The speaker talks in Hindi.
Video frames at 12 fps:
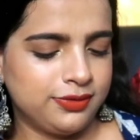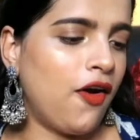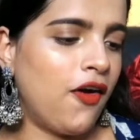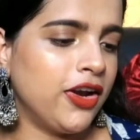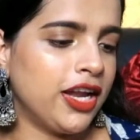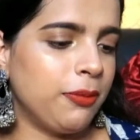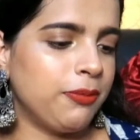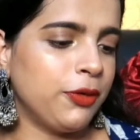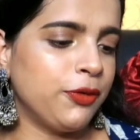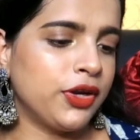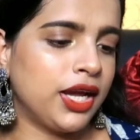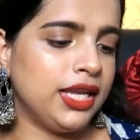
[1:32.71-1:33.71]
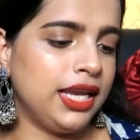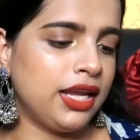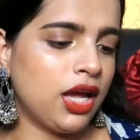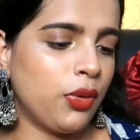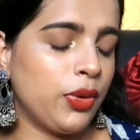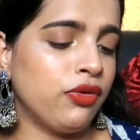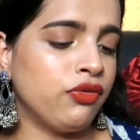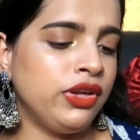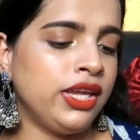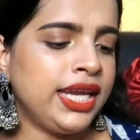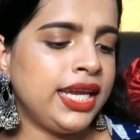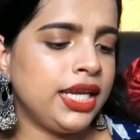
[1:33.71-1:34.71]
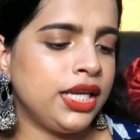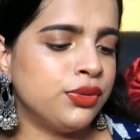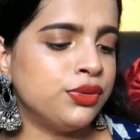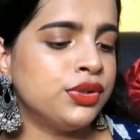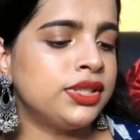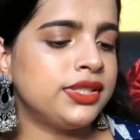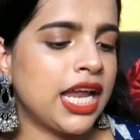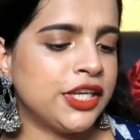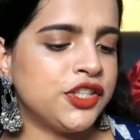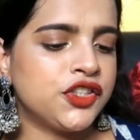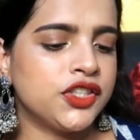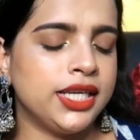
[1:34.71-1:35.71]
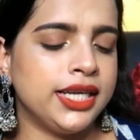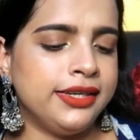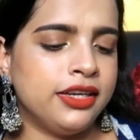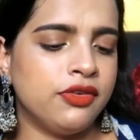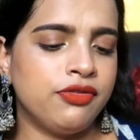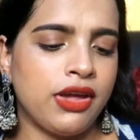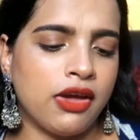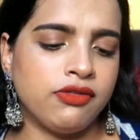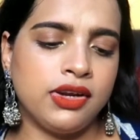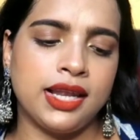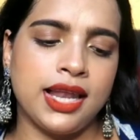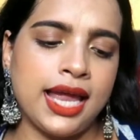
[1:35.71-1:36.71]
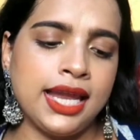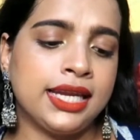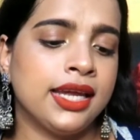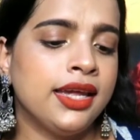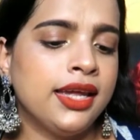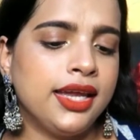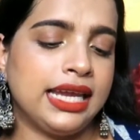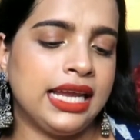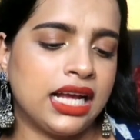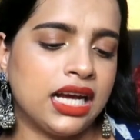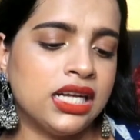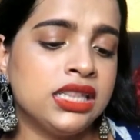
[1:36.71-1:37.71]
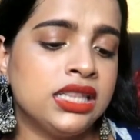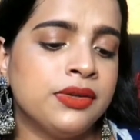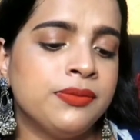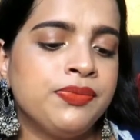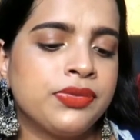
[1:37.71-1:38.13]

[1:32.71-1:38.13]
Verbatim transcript: और यहाँ पे उनका लिखा हुआ है वी यूज ट्रेडिशनल इंडियन फैब्रिक लाइक इकत